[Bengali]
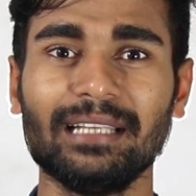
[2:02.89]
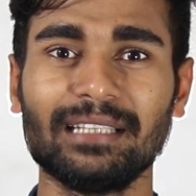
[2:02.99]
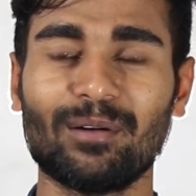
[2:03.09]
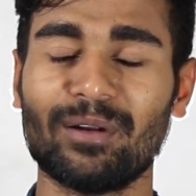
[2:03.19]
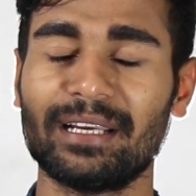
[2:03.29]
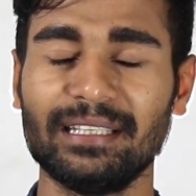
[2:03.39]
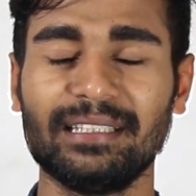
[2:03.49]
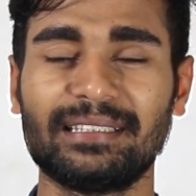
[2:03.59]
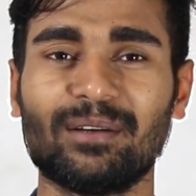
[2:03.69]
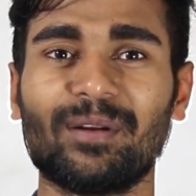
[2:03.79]
অ্যান্সার অনেকেই
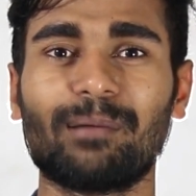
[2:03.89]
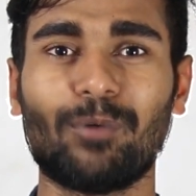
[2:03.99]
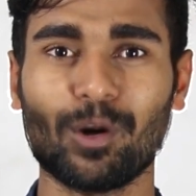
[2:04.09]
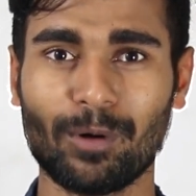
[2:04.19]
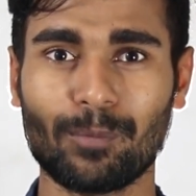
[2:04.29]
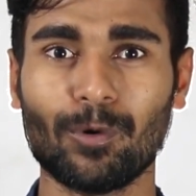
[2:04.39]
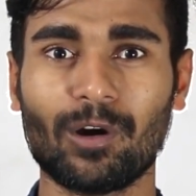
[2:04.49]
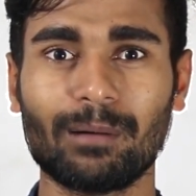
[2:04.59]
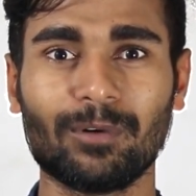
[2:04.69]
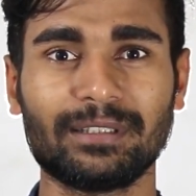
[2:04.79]
দিয়েছে অনেক বড় বড়
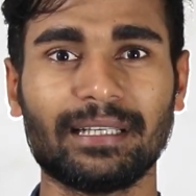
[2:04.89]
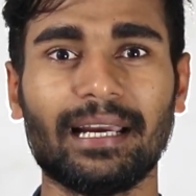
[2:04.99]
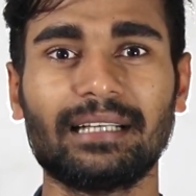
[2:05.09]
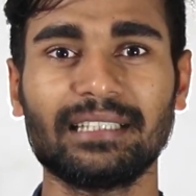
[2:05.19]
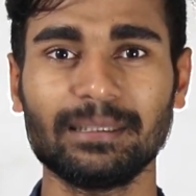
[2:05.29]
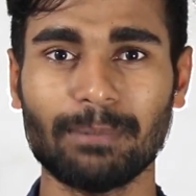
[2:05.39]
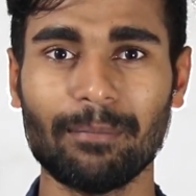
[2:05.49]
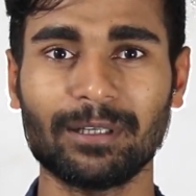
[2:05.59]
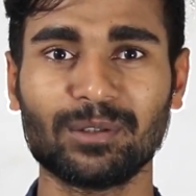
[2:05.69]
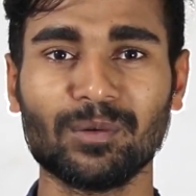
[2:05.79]
ব্লগার বলেছে অ্যাডসেন্স
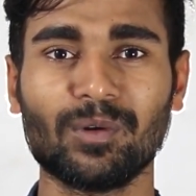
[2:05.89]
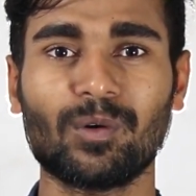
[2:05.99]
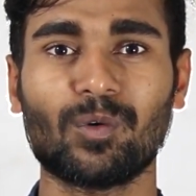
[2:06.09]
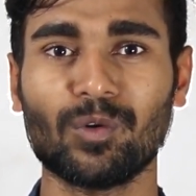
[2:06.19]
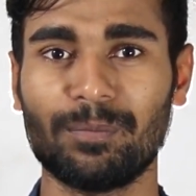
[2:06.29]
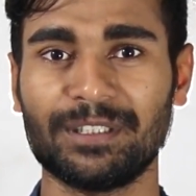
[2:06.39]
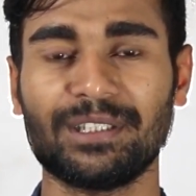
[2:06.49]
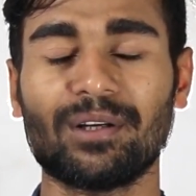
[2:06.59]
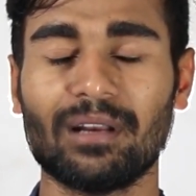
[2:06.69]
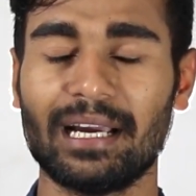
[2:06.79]
পাওয়ার জন্য কোনো
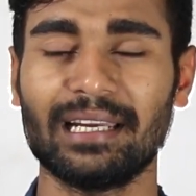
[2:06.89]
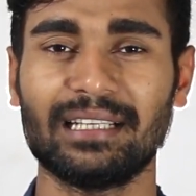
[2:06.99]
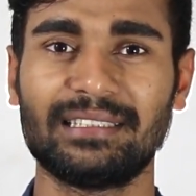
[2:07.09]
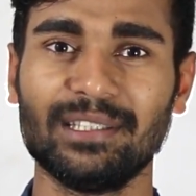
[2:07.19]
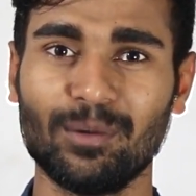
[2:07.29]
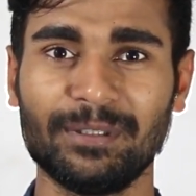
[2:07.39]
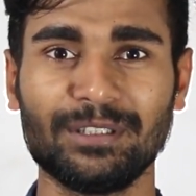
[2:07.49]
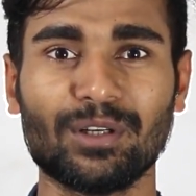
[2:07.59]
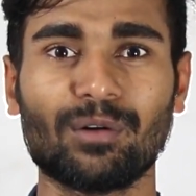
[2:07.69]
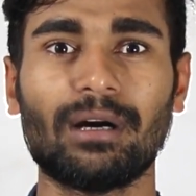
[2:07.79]
ভিজিটর লাগে না জিরো
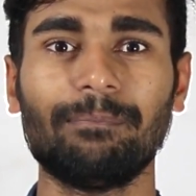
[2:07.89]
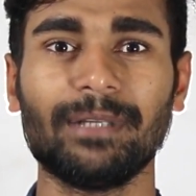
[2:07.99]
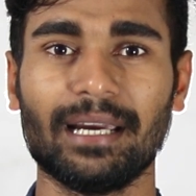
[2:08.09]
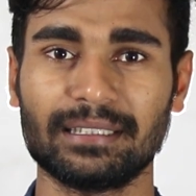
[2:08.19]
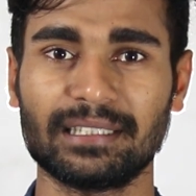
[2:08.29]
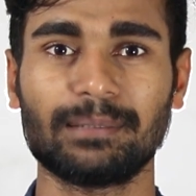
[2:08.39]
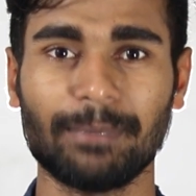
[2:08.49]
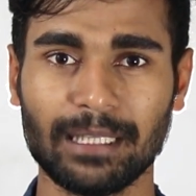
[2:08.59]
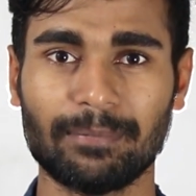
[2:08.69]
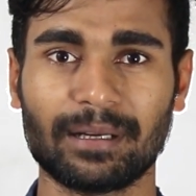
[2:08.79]
ভিজিটারও আপনি অ্যাডসেন্স
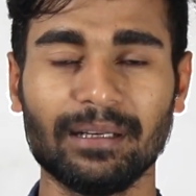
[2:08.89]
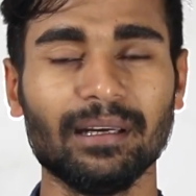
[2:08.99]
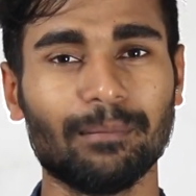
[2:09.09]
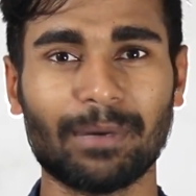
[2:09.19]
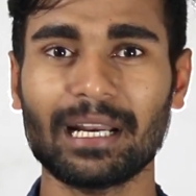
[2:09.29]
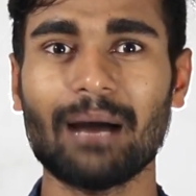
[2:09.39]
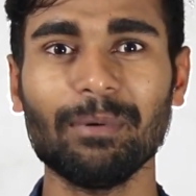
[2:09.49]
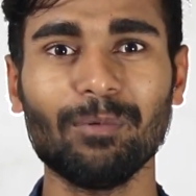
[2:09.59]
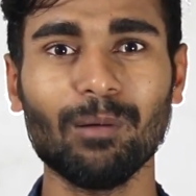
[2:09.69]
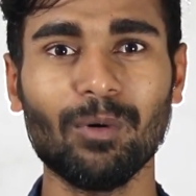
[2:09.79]
পেতে পারেন বাট
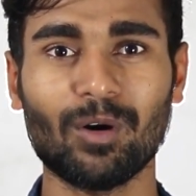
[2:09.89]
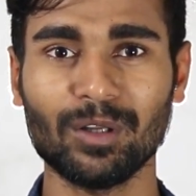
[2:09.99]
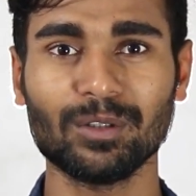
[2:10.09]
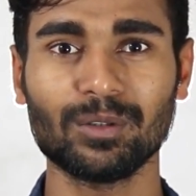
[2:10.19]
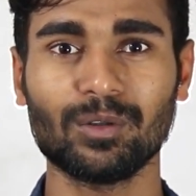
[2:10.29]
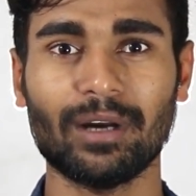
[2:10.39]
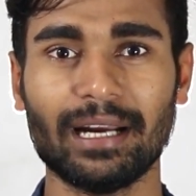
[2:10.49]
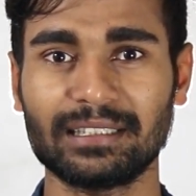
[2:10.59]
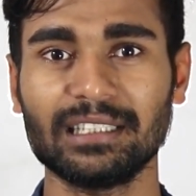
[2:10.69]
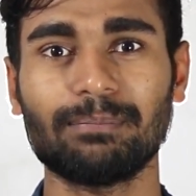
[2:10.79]
আমি বলবো অন্তত
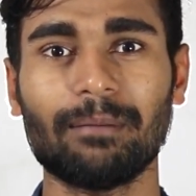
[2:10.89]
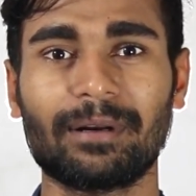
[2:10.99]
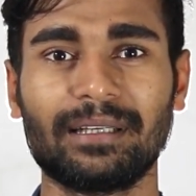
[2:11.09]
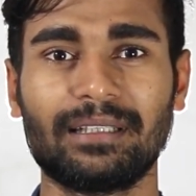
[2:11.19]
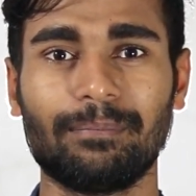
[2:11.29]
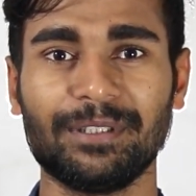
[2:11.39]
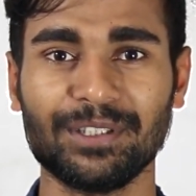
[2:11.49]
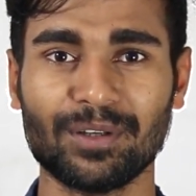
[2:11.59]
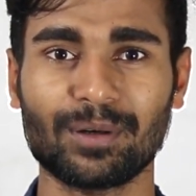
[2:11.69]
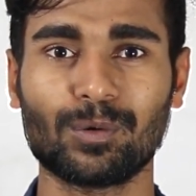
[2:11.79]
অ্যাডসেন্স পাওয়ার ক্ষেত্রে
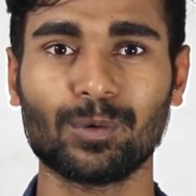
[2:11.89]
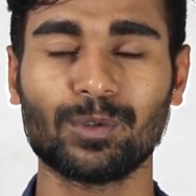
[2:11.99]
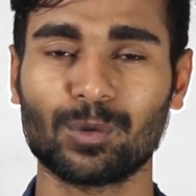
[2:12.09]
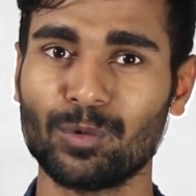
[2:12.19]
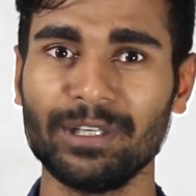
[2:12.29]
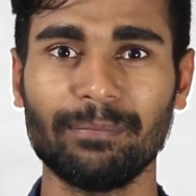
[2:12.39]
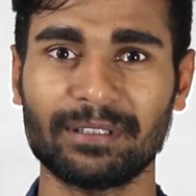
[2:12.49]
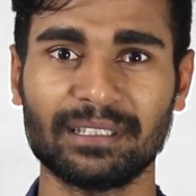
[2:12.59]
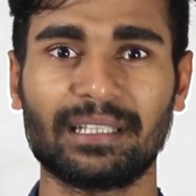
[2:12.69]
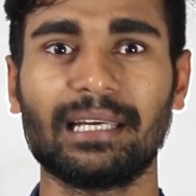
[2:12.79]
ভিজিটরের গুরুত্ব টোয়েন্টি
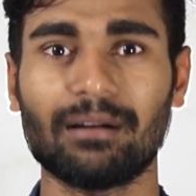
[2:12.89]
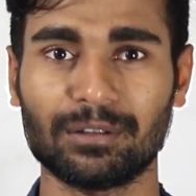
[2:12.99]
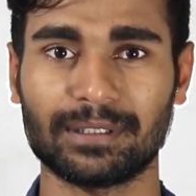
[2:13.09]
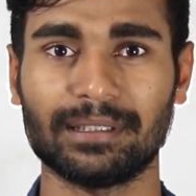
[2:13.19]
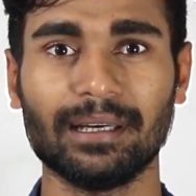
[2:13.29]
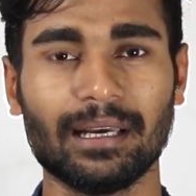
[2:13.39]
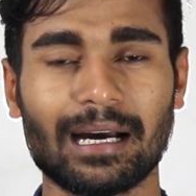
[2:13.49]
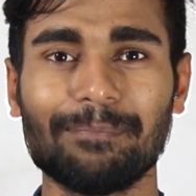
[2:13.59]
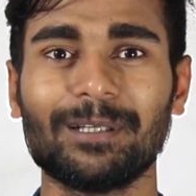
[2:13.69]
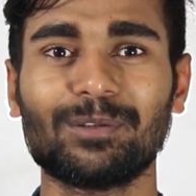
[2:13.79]
পার্সেন্ট দেওয়া উচিত
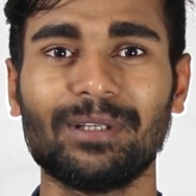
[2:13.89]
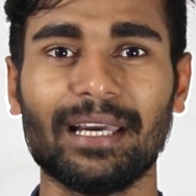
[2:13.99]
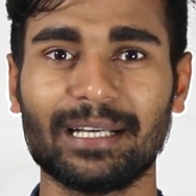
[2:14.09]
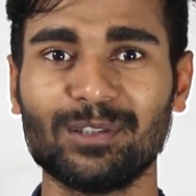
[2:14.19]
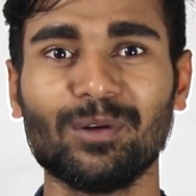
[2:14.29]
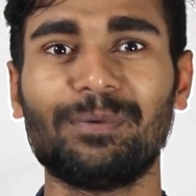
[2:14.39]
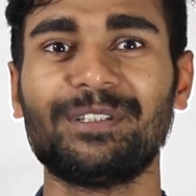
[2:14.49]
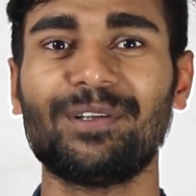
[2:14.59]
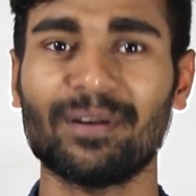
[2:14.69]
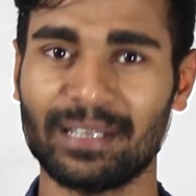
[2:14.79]
আপনার যদি একজনও
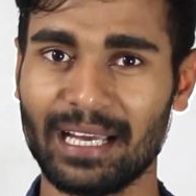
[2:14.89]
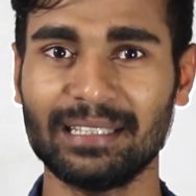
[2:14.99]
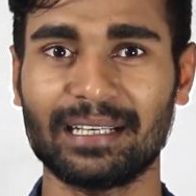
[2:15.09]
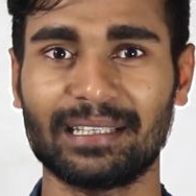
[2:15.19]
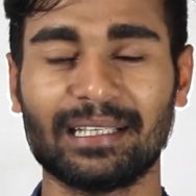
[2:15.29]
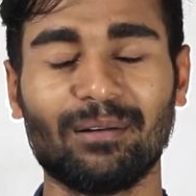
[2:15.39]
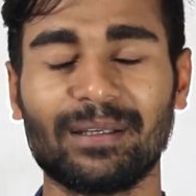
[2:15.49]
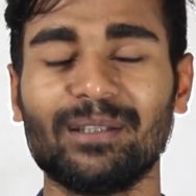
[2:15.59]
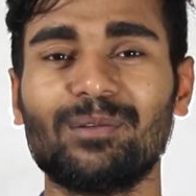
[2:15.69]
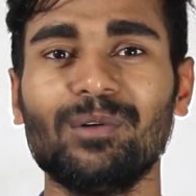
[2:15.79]
ভিজিটর না থাকে
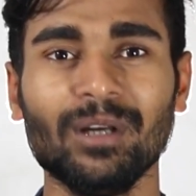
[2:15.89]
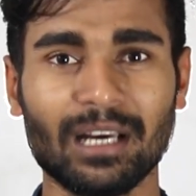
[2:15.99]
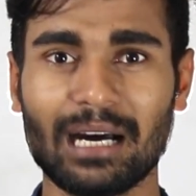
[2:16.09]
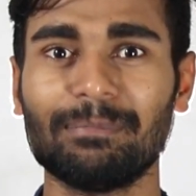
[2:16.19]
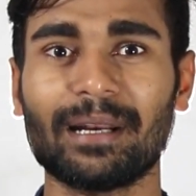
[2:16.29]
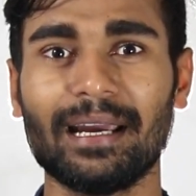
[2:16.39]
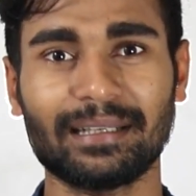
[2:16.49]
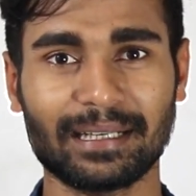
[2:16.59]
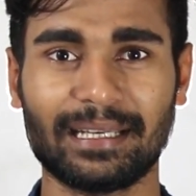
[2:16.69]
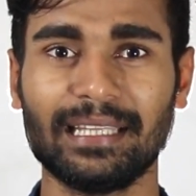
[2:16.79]
তাহলে কিন্তু আপনার
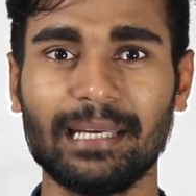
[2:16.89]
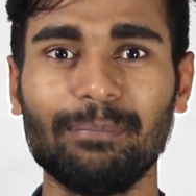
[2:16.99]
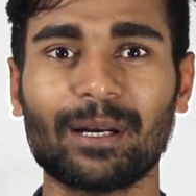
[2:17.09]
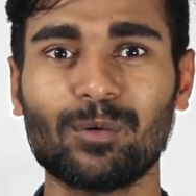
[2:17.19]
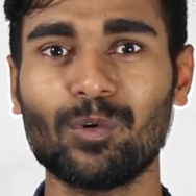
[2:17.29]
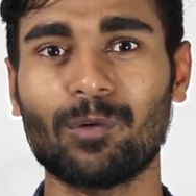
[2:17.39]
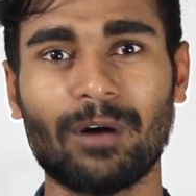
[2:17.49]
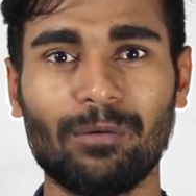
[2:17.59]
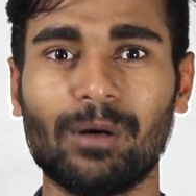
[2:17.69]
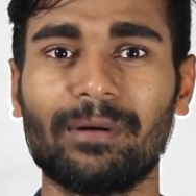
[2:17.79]
অ্যাডটা কে দেখবে আর গুগল
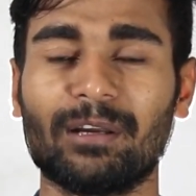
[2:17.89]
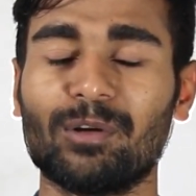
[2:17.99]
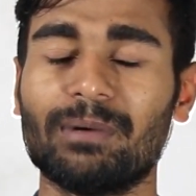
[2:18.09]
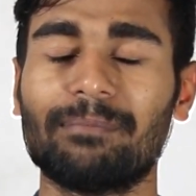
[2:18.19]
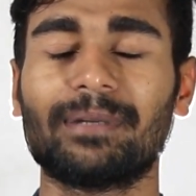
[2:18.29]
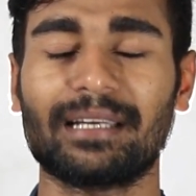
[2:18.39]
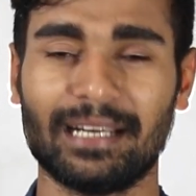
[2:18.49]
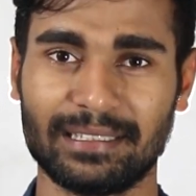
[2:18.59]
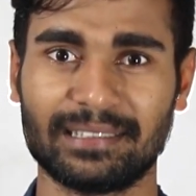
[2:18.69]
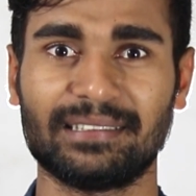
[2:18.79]
ফাও ফাও কেনই বা আপনাকে
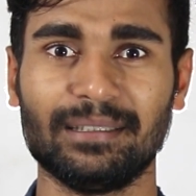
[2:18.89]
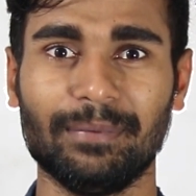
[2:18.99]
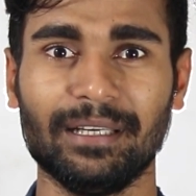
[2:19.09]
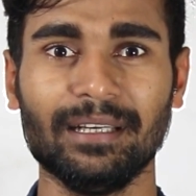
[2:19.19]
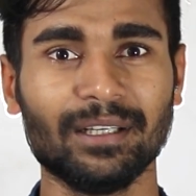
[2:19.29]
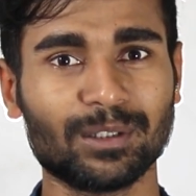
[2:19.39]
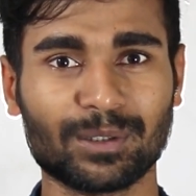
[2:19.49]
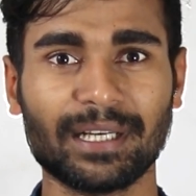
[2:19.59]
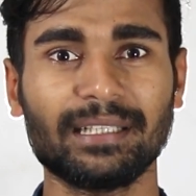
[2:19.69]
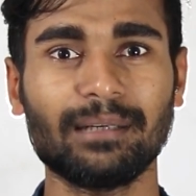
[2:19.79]
অ্যাডসেন্স দিবে
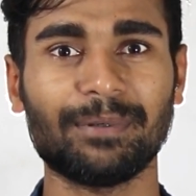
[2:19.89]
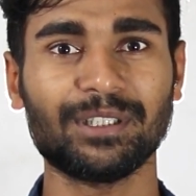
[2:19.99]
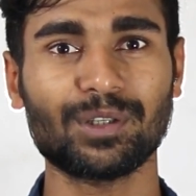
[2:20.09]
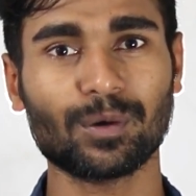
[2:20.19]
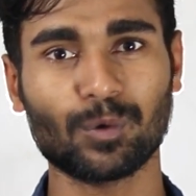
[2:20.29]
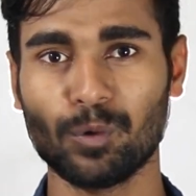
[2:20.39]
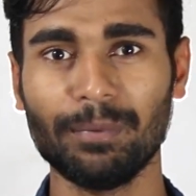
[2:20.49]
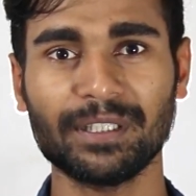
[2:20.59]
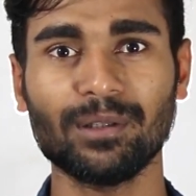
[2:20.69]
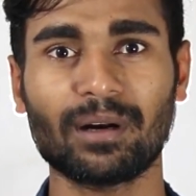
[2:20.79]
সো সেক্ষেত্রে ভিজিটর খুব
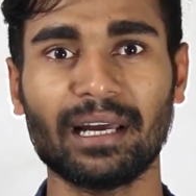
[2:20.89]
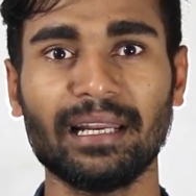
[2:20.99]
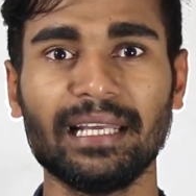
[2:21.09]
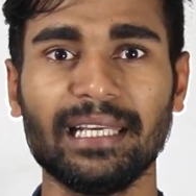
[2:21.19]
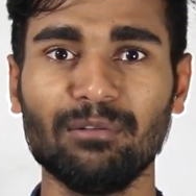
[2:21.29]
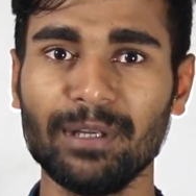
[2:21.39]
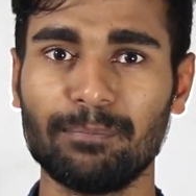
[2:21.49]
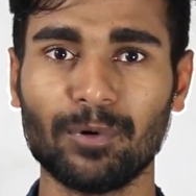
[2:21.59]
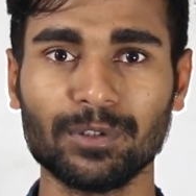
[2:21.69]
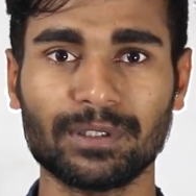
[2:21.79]
বেশি দরকার নাই ইউনিক
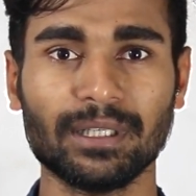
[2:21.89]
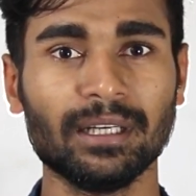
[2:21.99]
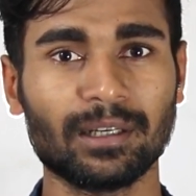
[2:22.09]
পোস্ট